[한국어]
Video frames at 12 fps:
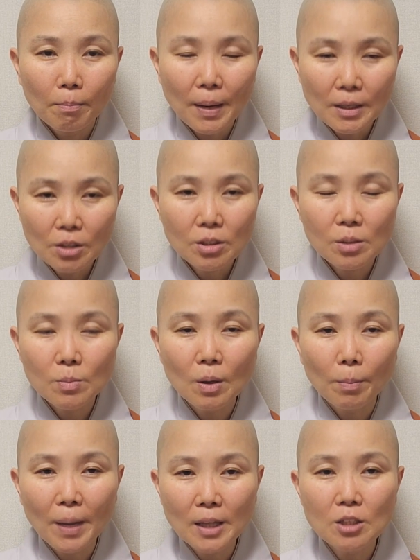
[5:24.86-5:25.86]

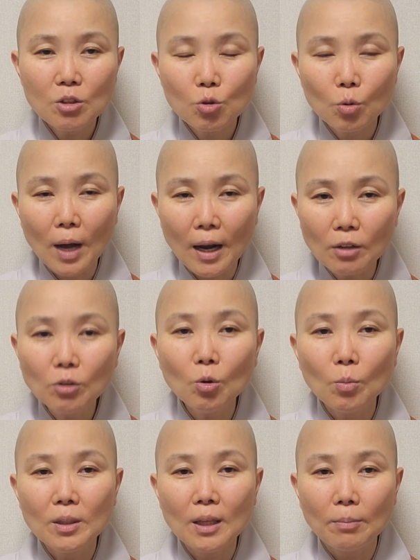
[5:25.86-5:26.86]
빠졌으면 빠진 줄 아는
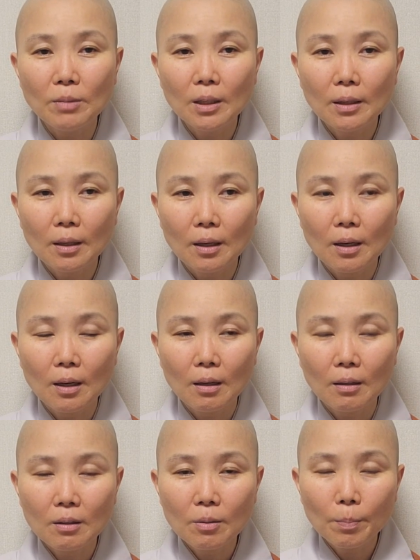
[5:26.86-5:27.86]
놈이
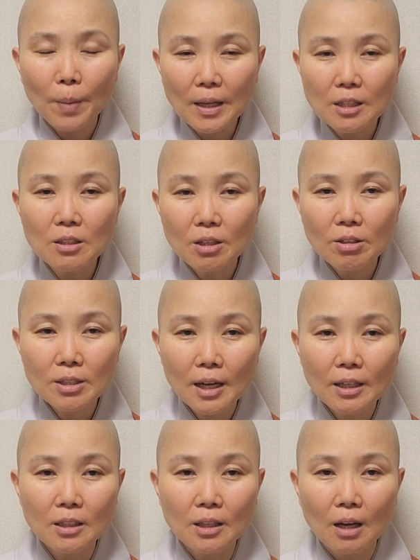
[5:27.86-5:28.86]
납니까? 그 빠진
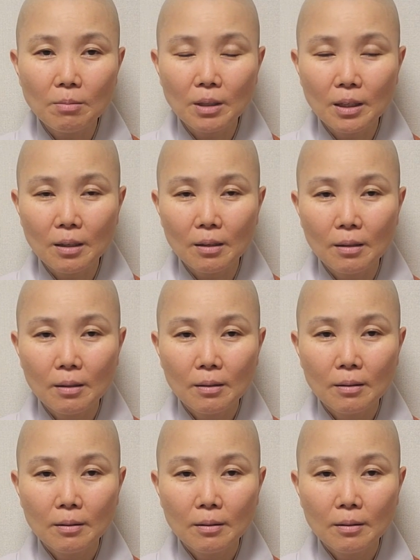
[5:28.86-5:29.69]
현상이 나입니까?